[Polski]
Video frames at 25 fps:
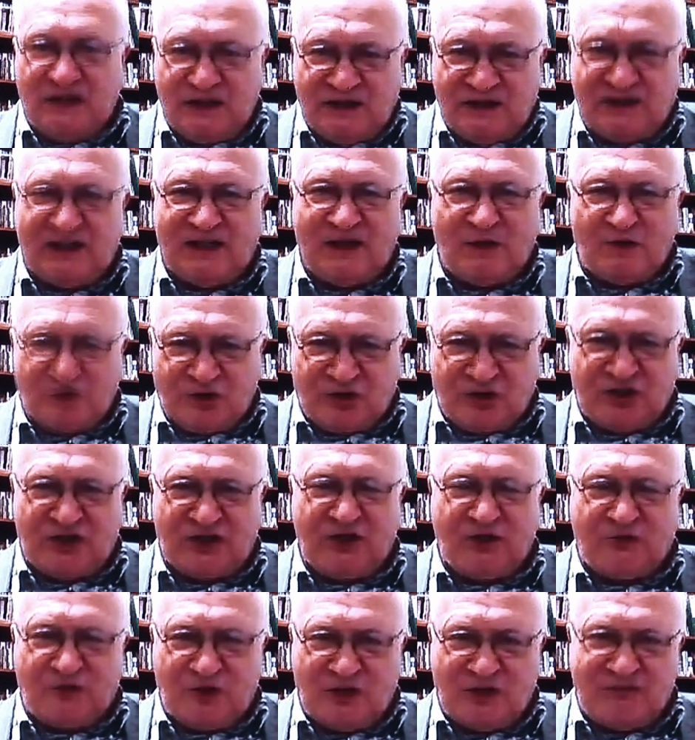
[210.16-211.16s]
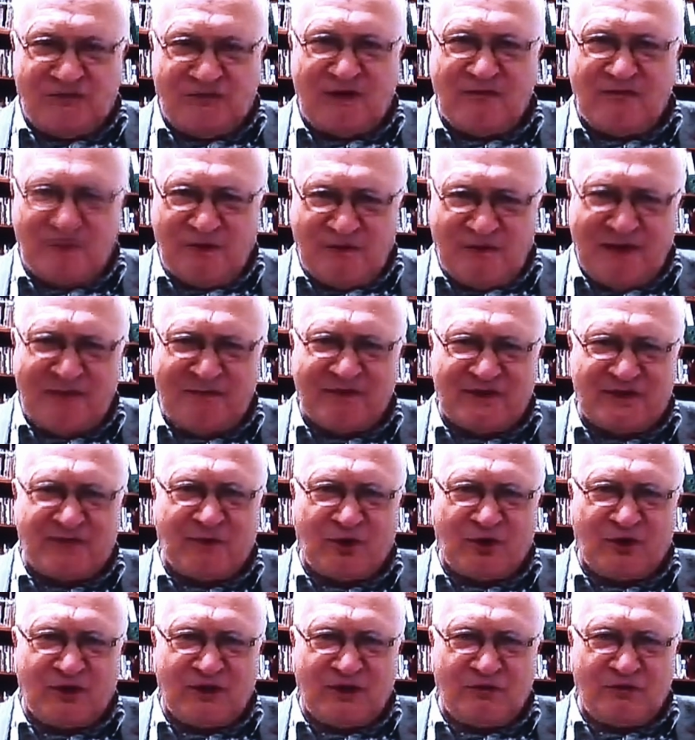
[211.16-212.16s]
Tych nauczycieli, których mam, bo mamy
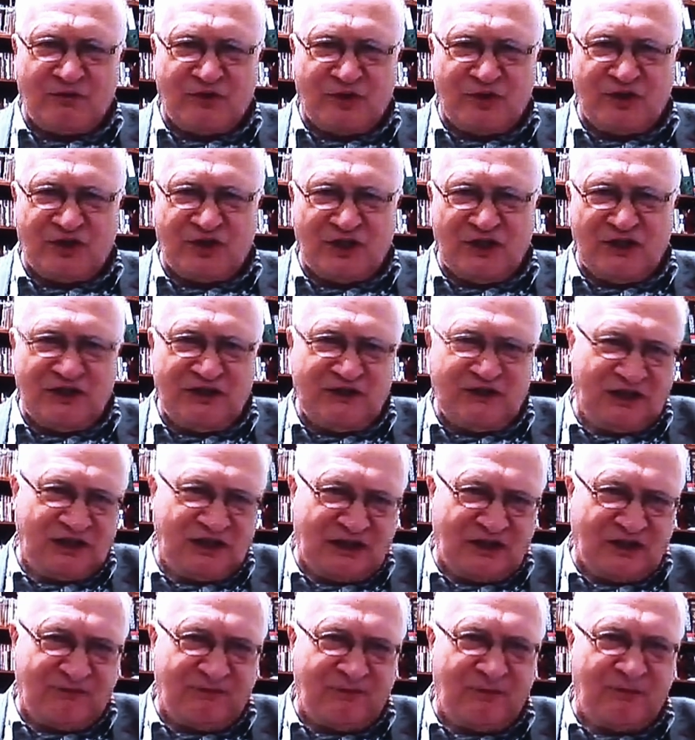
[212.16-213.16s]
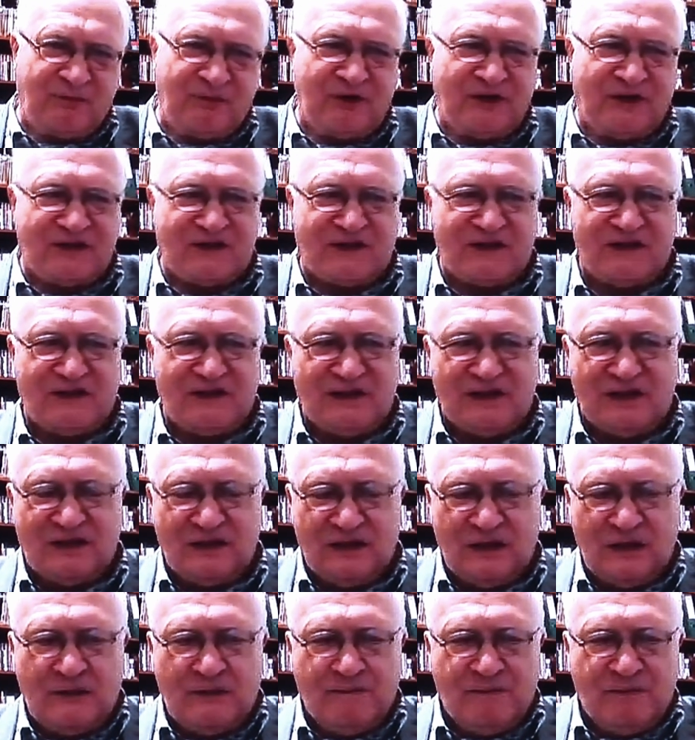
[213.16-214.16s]
sporo nauczycieli, tak jak
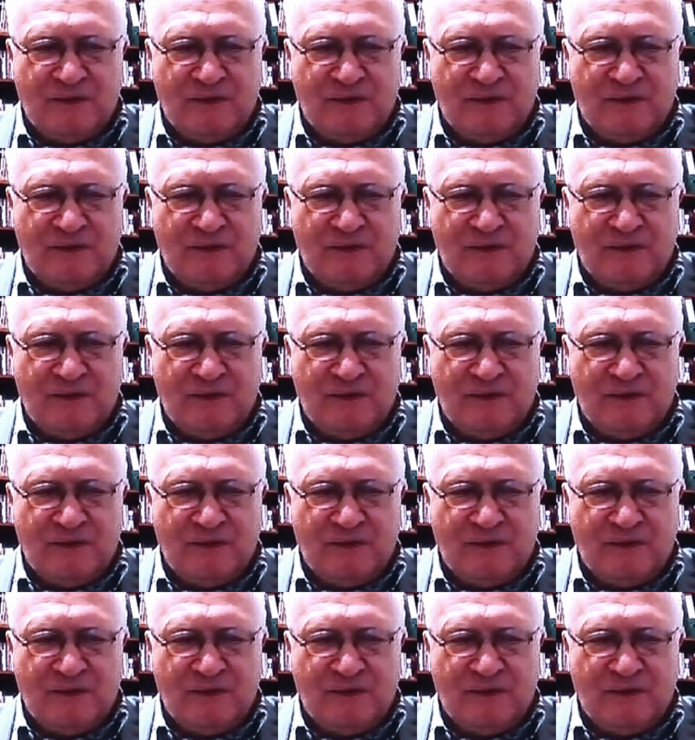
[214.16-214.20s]
populacyjnie,